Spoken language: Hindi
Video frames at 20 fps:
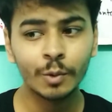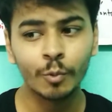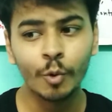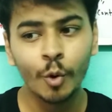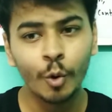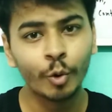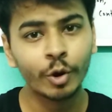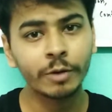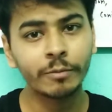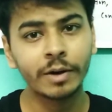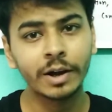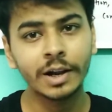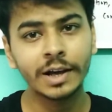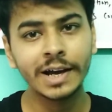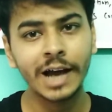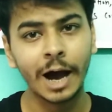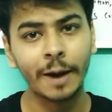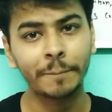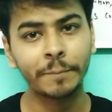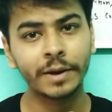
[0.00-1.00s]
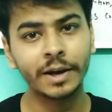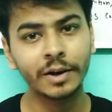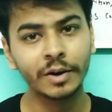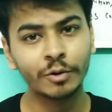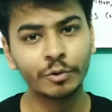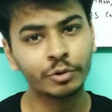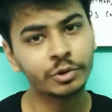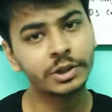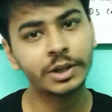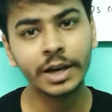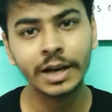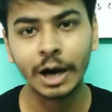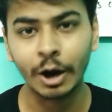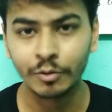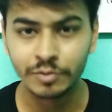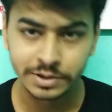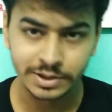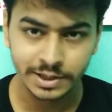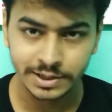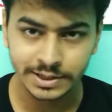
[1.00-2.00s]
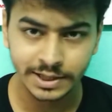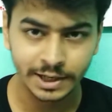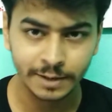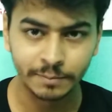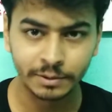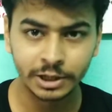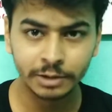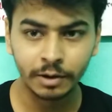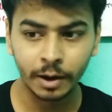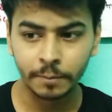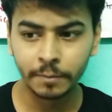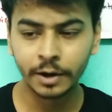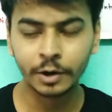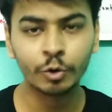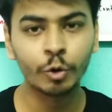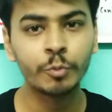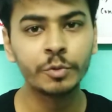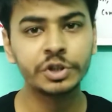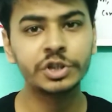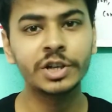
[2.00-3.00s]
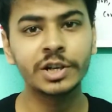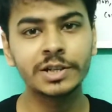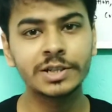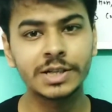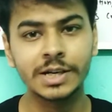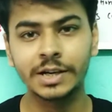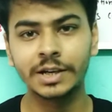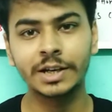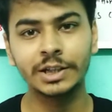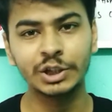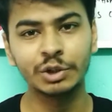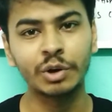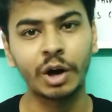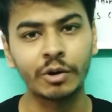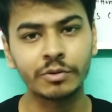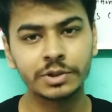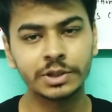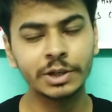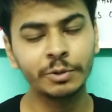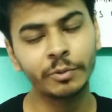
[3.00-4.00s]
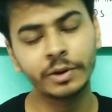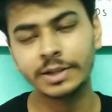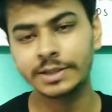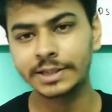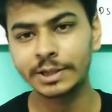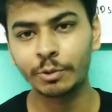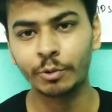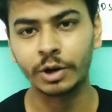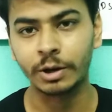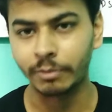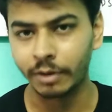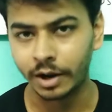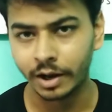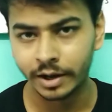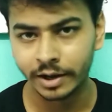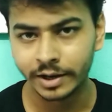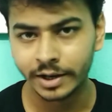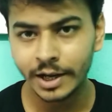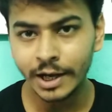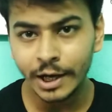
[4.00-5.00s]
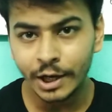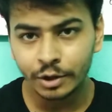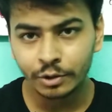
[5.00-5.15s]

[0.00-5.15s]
वो होने वाला है आपके खुद के काउंसिल से मतलब आपका डोमिशियल स्टेट के जो काउंसिल है वहीं से होने वाला है